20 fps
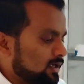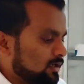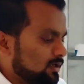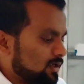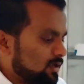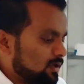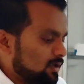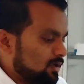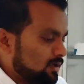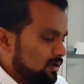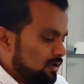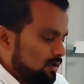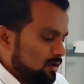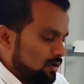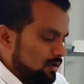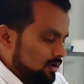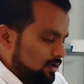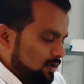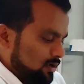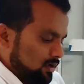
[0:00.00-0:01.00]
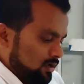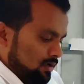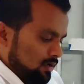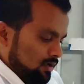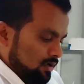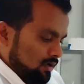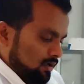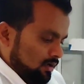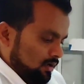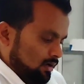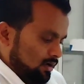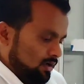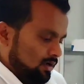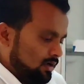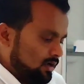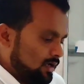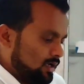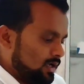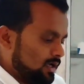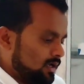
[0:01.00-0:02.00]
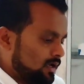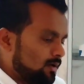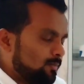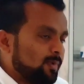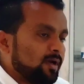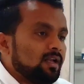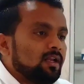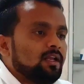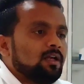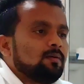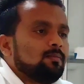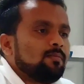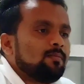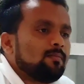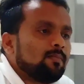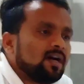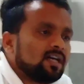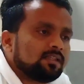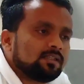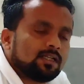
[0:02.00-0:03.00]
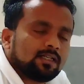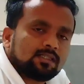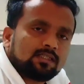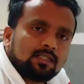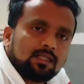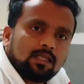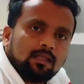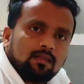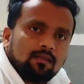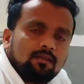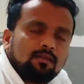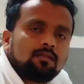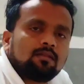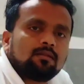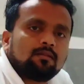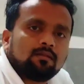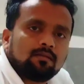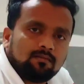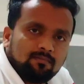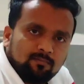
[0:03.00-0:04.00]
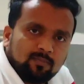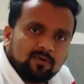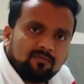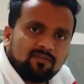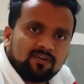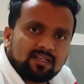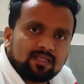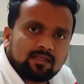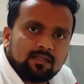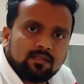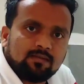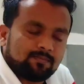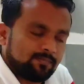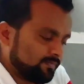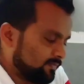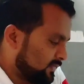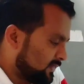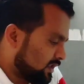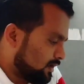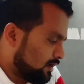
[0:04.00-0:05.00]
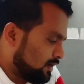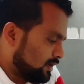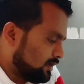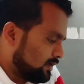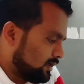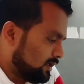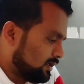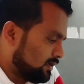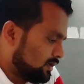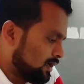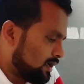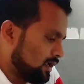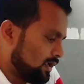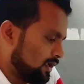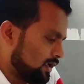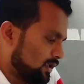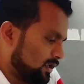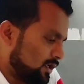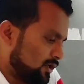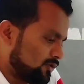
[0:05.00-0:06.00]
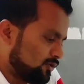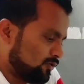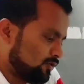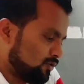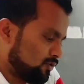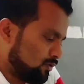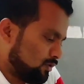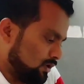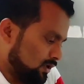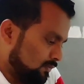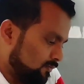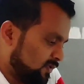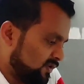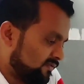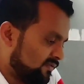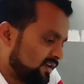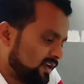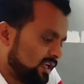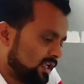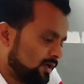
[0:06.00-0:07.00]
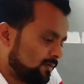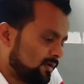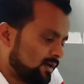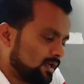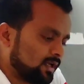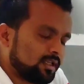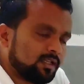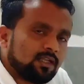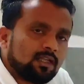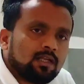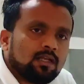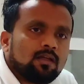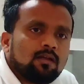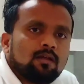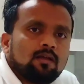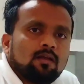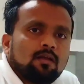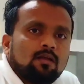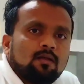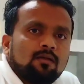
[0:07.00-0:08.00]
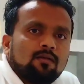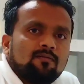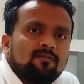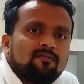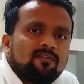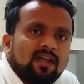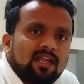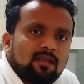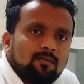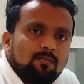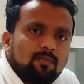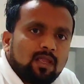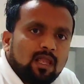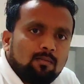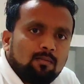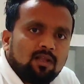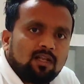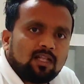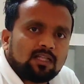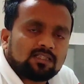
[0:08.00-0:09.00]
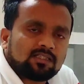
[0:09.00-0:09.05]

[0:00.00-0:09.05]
ठीक है uh, पहले हम बात करते हैं इस बफर की ठीक है ये जो बफर है हमारा ये 5 एम